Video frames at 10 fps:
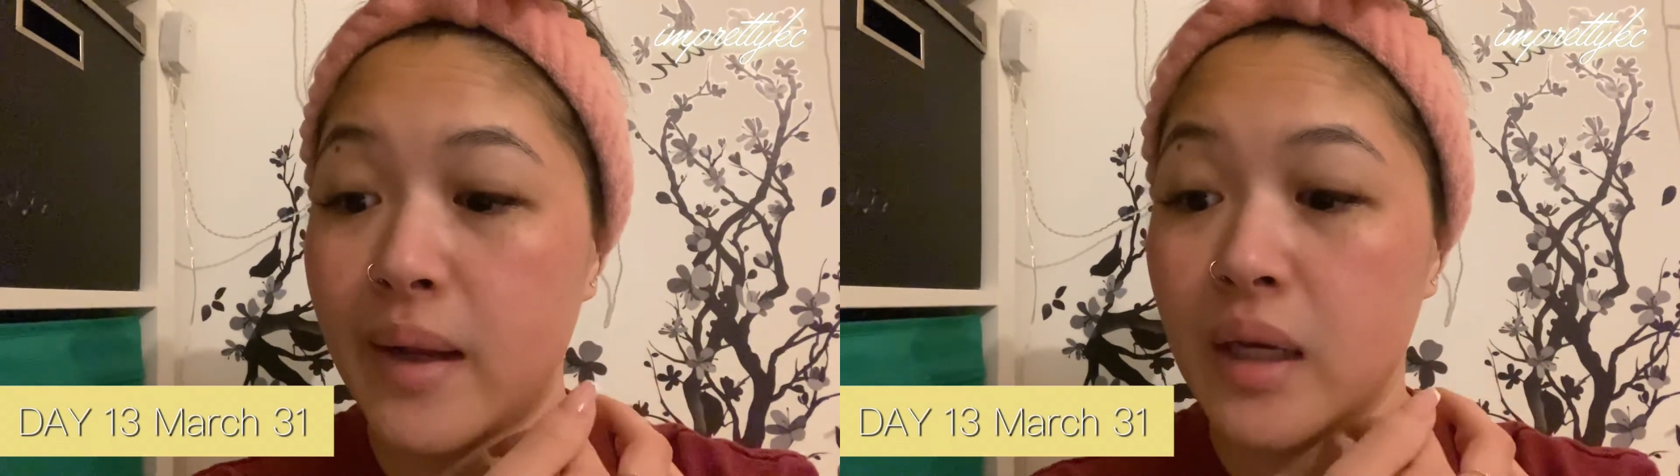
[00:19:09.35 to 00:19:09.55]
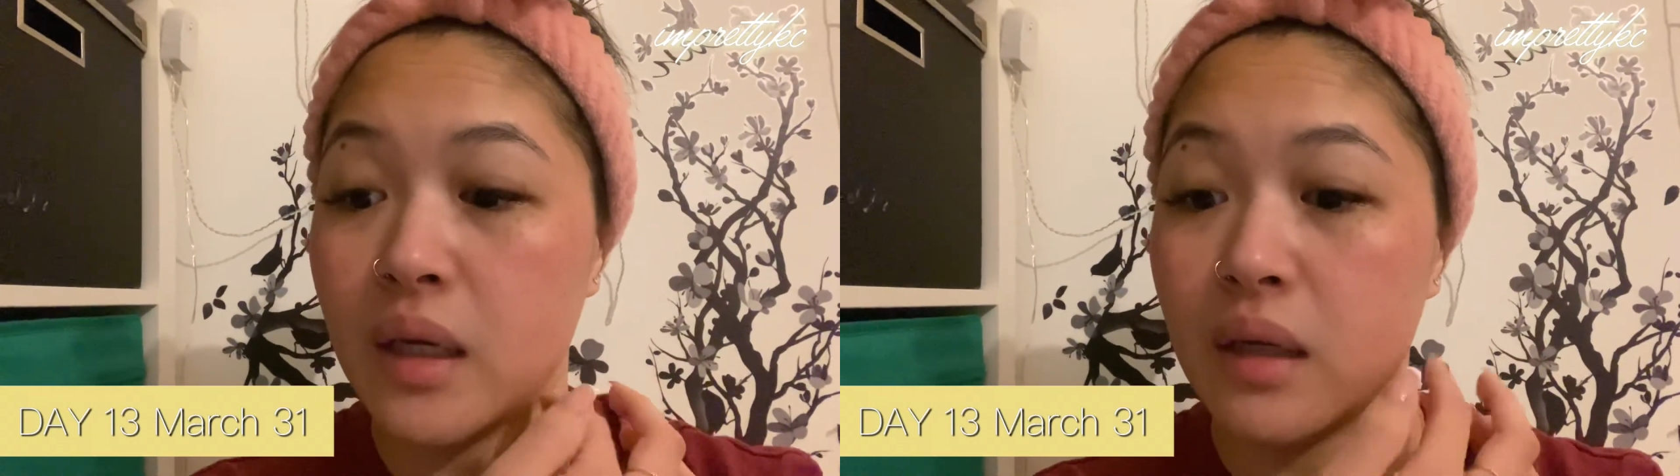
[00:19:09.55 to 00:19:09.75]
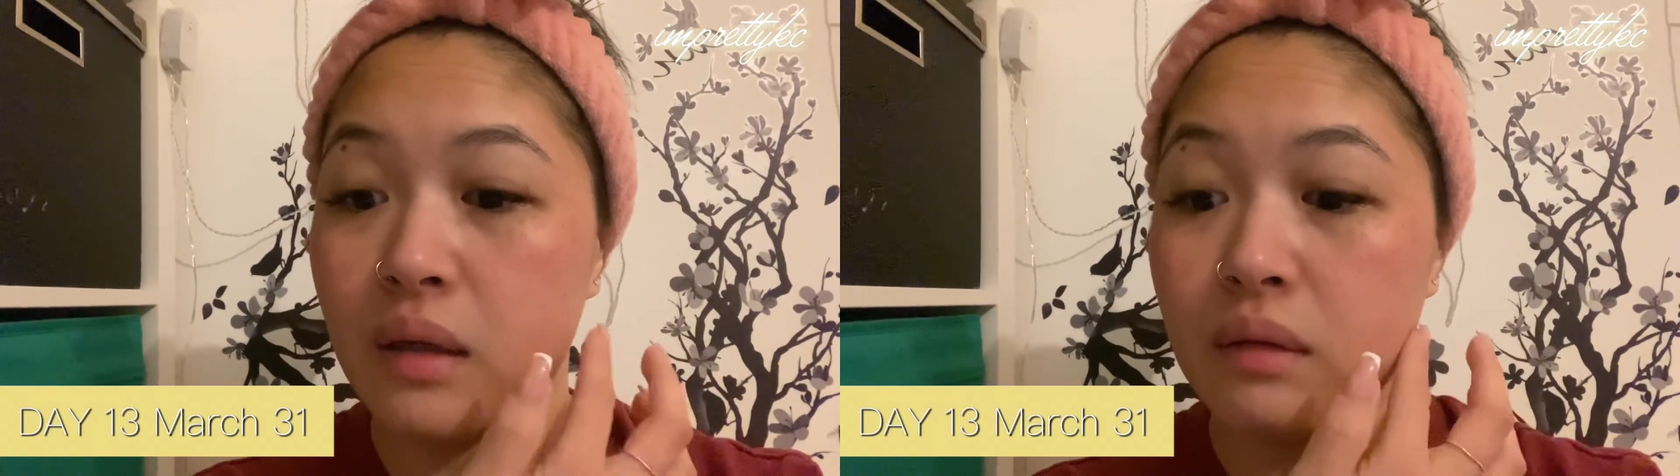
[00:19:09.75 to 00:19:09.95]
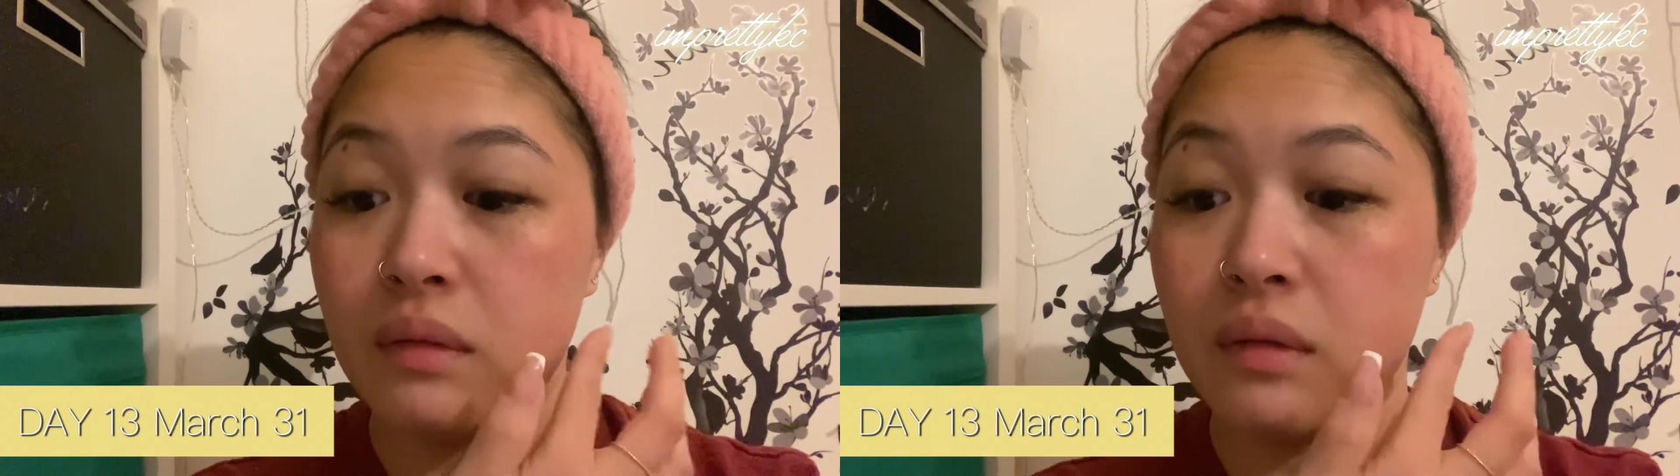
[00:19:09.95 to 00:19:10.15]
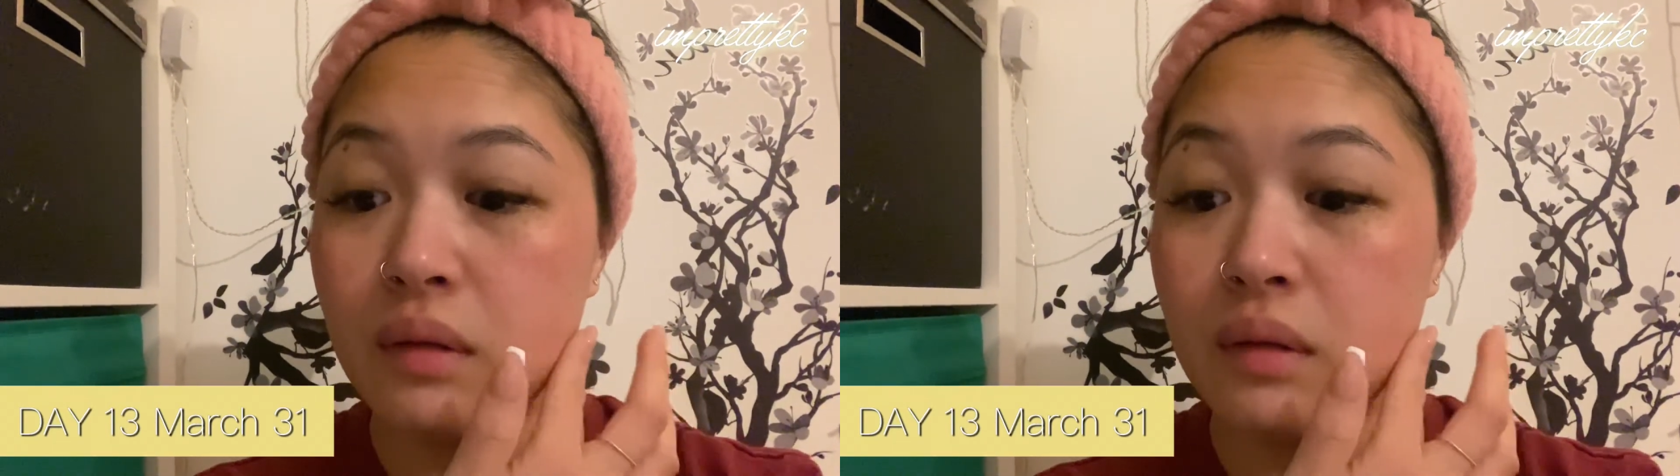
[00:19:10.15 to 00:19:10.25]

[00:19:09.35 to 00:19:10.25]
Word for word: And